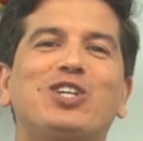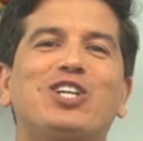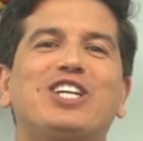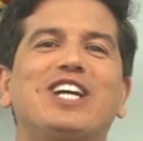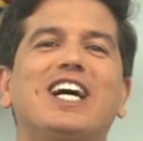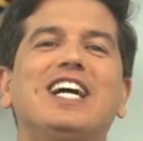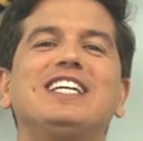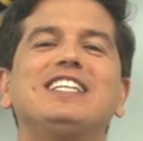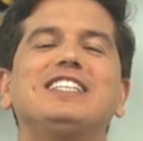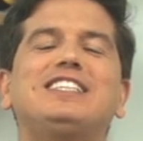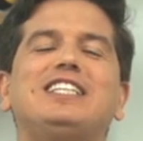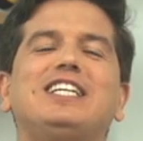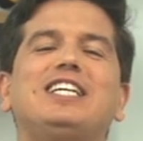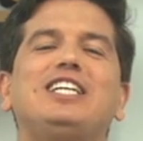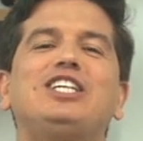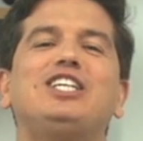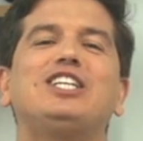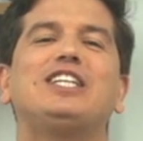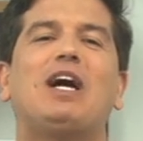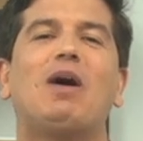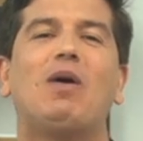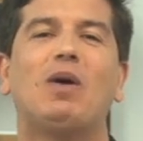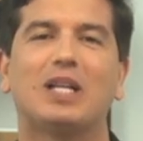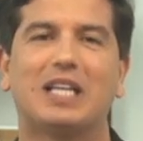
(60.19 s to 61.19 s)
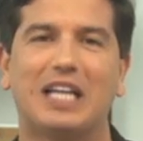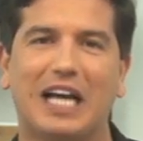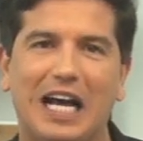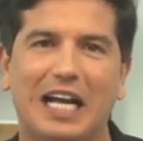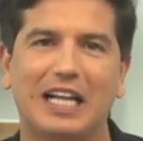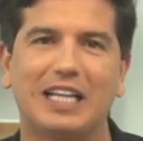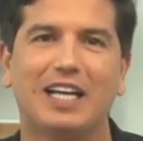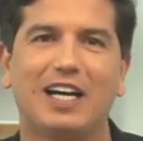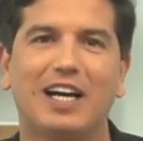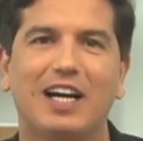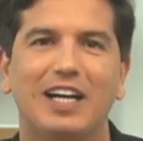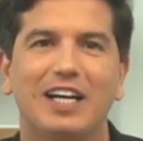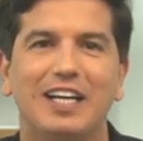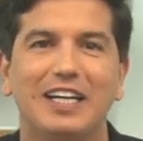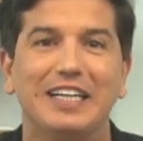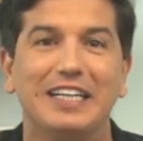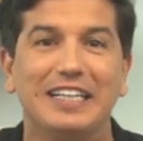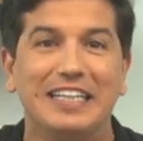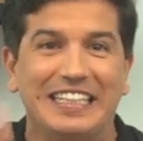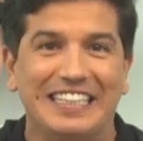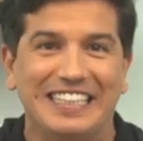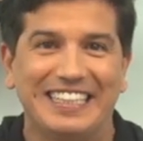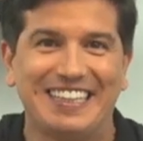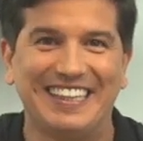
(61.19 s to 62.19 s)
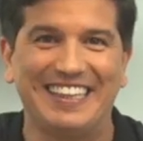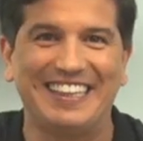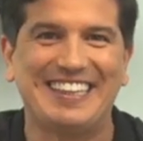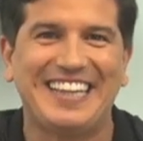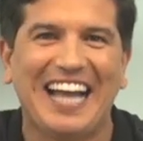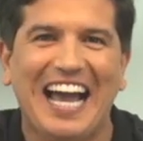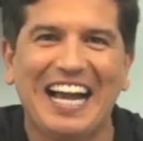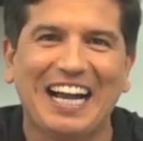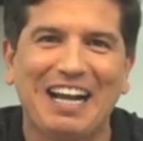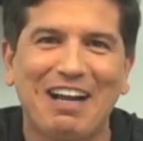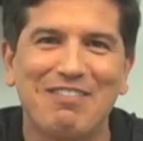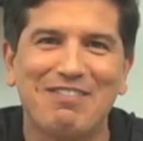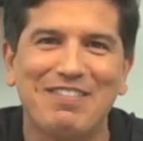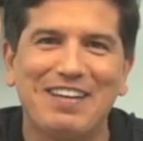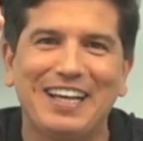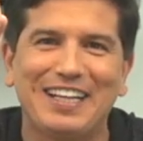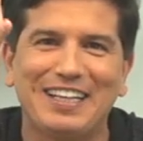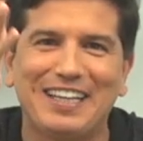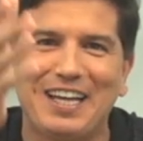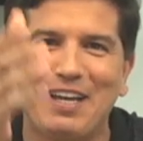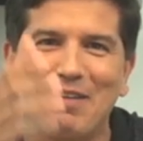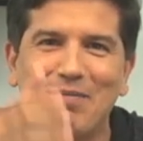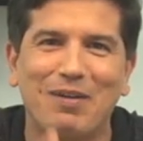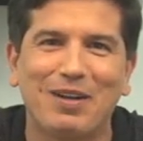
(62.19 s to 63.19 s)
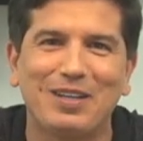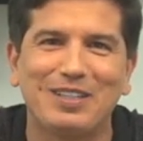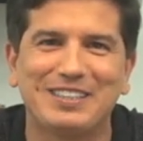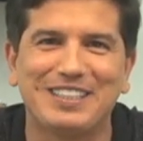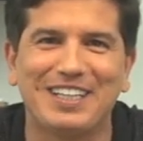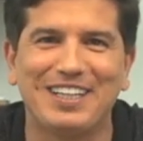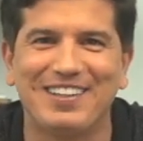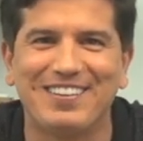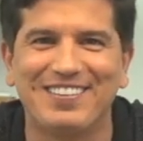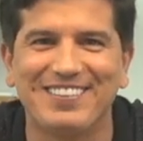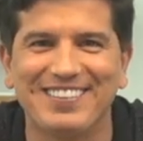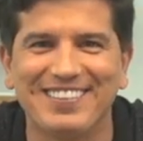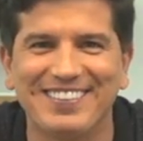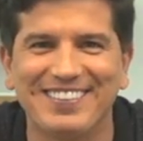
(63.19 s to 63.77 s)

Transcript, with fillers: Chances da Rodada. Taca a vinheta aí, produção!